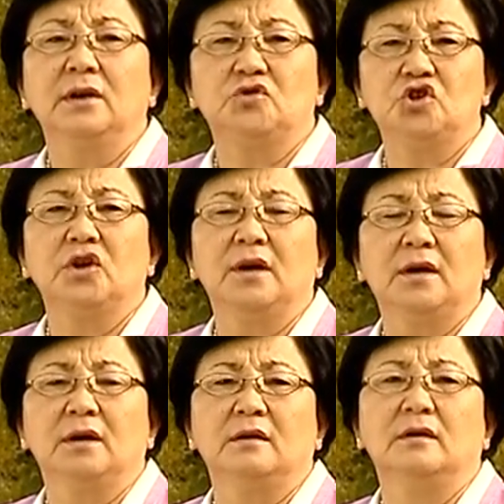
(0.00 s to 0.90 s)

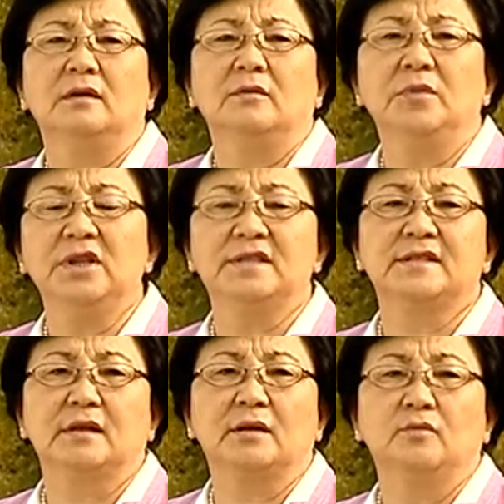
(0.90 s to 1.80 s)
Вчера
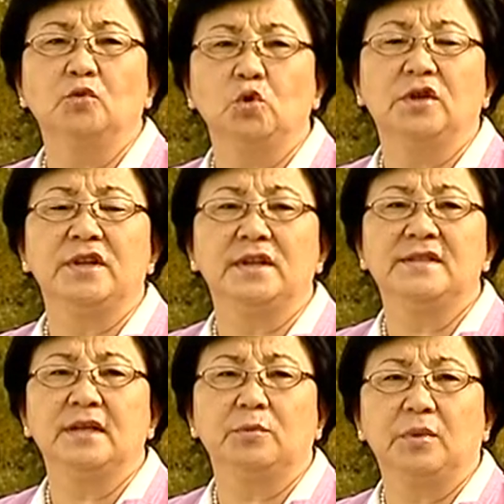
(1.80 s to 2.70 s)
министр внутренних
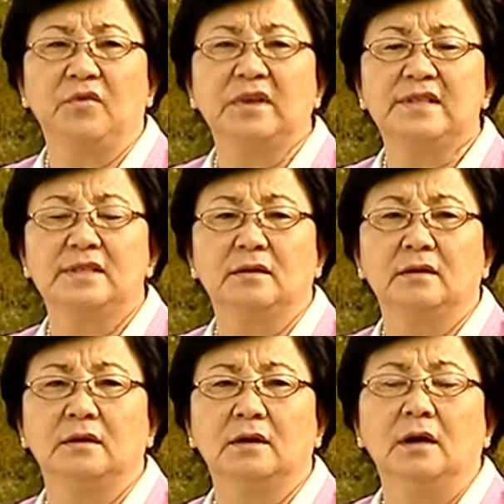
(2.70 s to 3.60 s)
дел
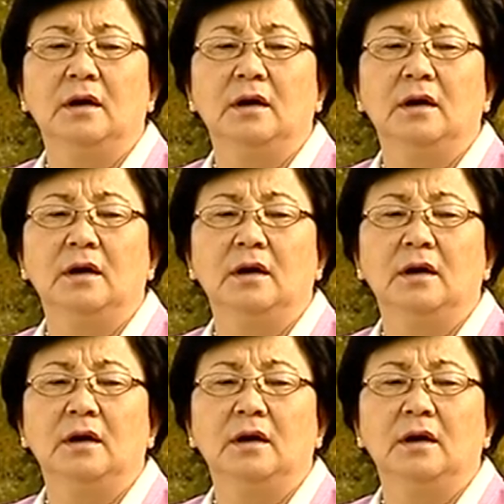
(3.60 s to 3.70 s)
проводил